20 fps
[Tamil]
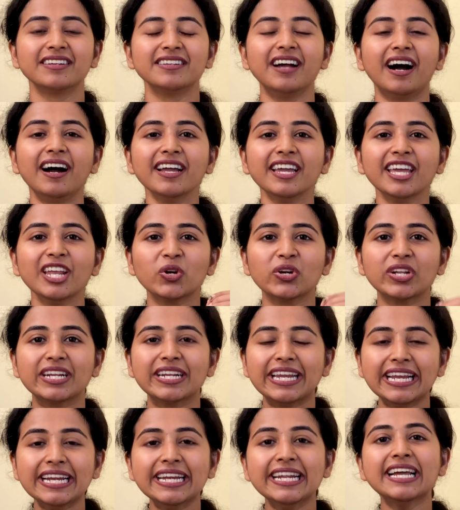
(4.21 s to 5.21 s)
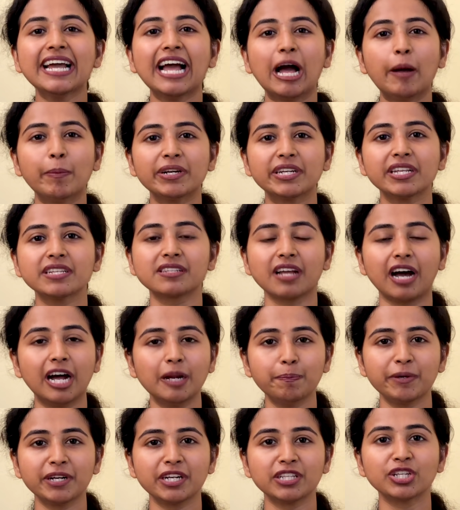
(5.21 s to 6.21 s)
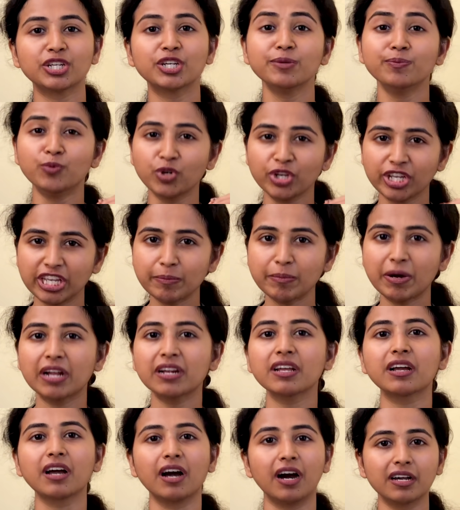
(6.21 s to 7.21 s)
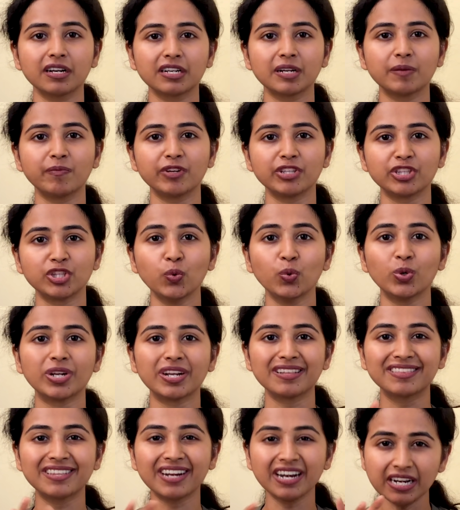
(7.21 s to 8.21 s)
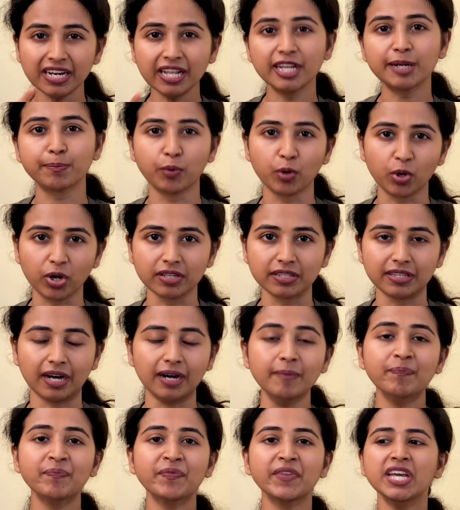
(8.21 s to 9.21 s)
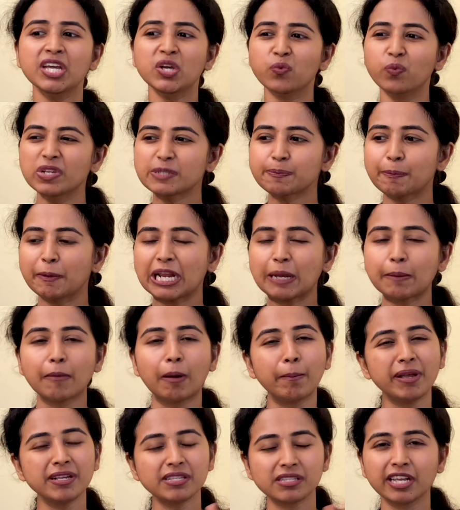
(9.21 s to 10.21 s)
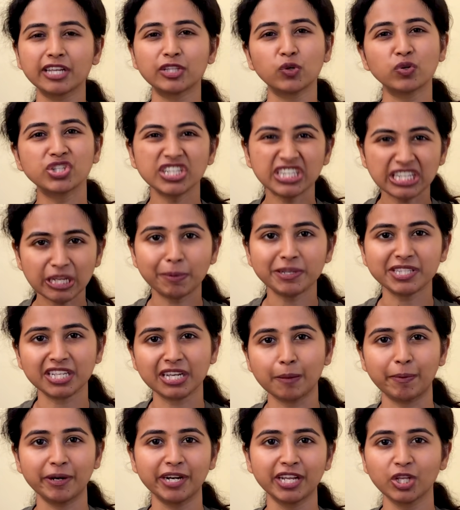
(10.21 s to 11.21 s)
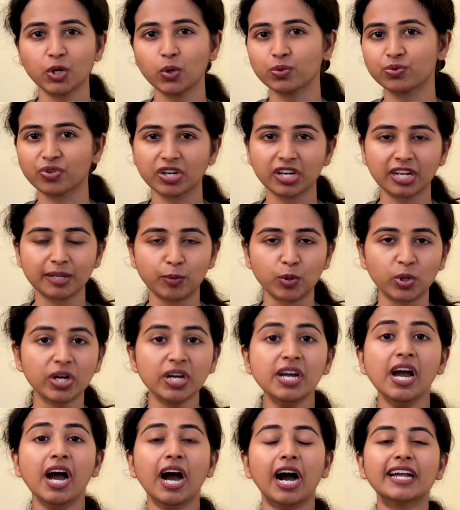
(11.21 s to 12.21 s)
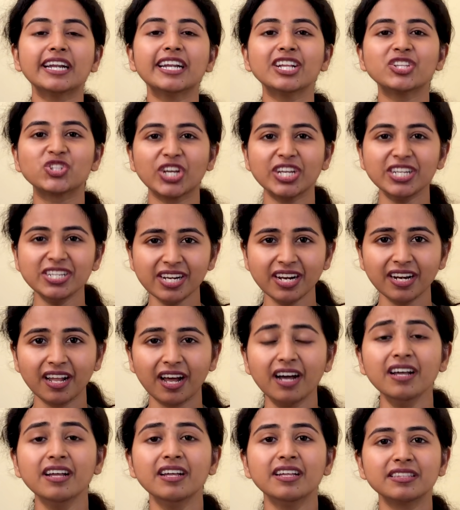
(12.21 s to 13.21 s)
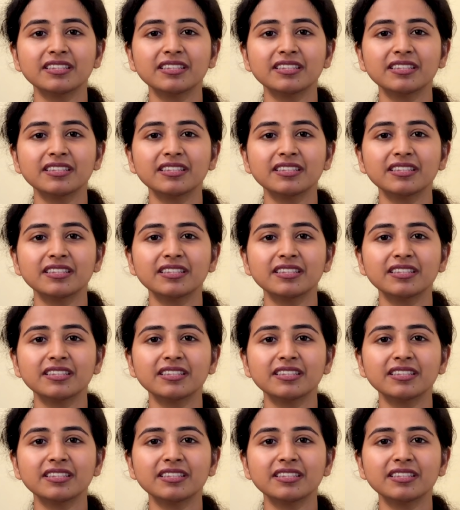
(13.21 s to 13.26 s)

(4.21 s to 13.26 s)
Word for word: நான் என்னோடய ரீடிங் ஹேபிட்டை ஸ்டார்ட் பண்ணதுக்கு முக்கியமான காரணம் வந்து ஒரு த்ரில்லர் புக்கு தான் விஸ்பரிங் மம்மிஸ்னு ஏதோ சின்ன பசங்க படிக்கிற ஒரு த்ரில்லர் புக் அந்த ஜென்ரலாக